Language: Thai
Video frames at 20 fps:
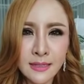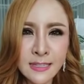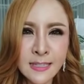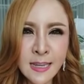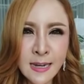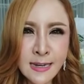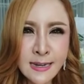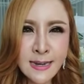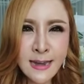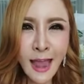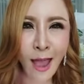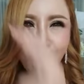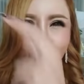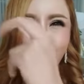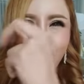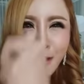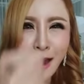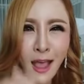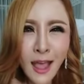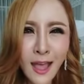จะแน่ว
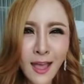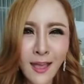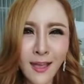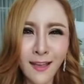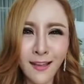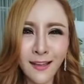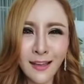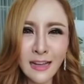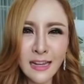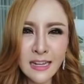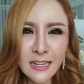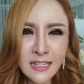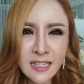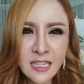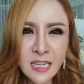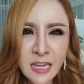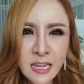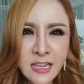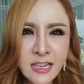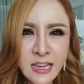แน่
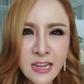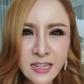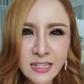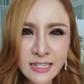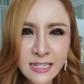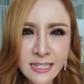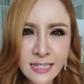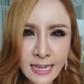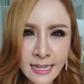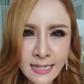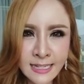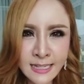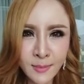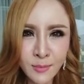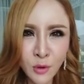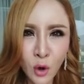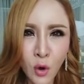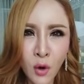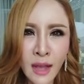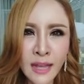จะยื่นเจต
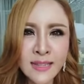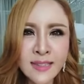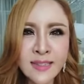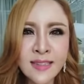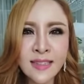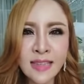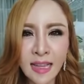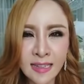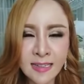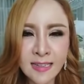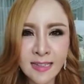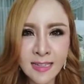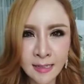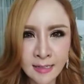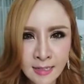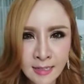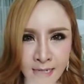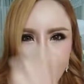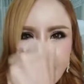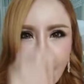จำนงให้สั่นสะ
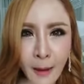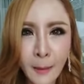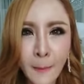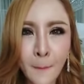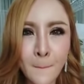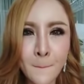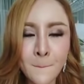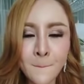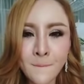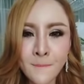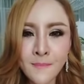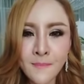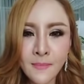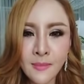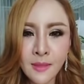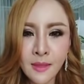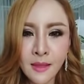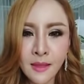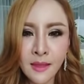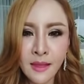เทือน
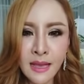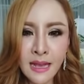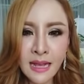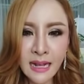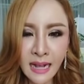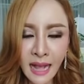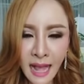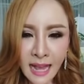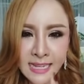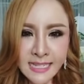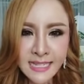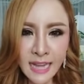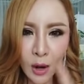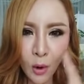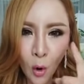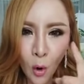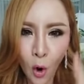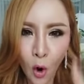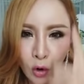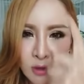ใครจะเอา
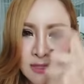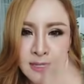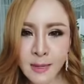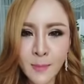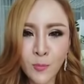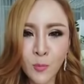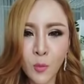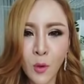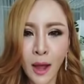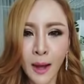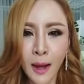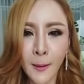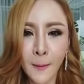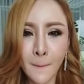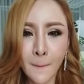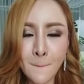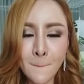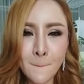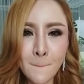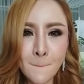หกสิบวัน
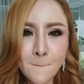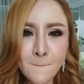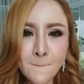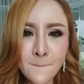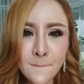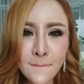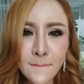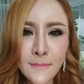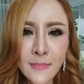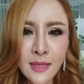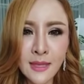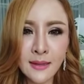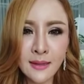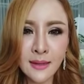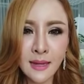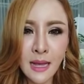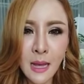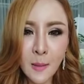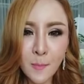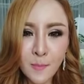
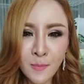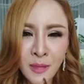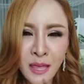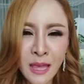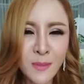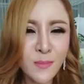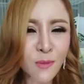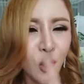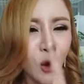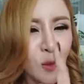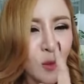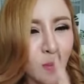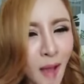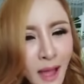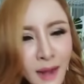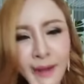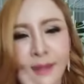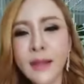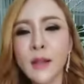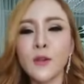พิมพ์ลงมา
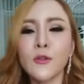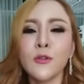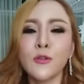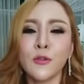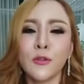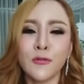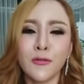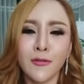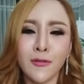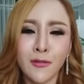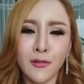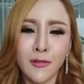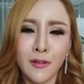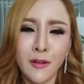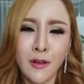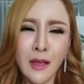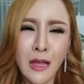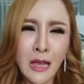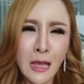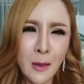เลยลูก
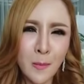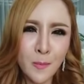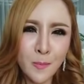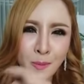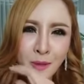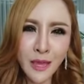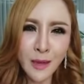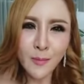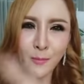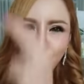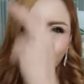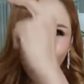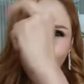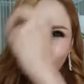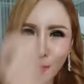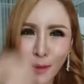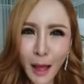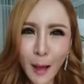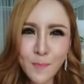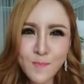พิมพ์ลง
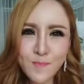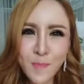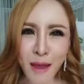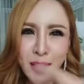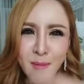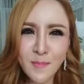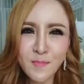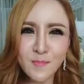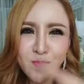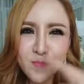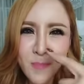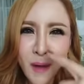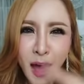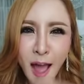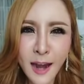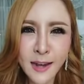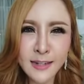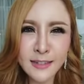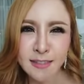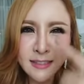มาเป็นพั
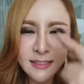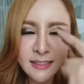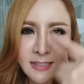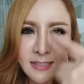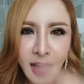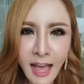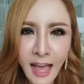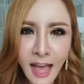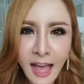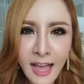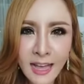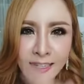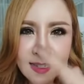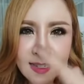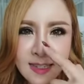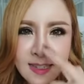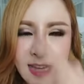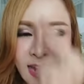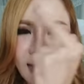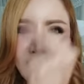นธะ
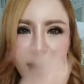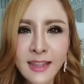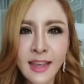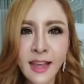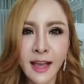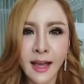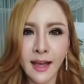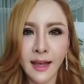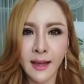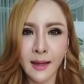สัญญา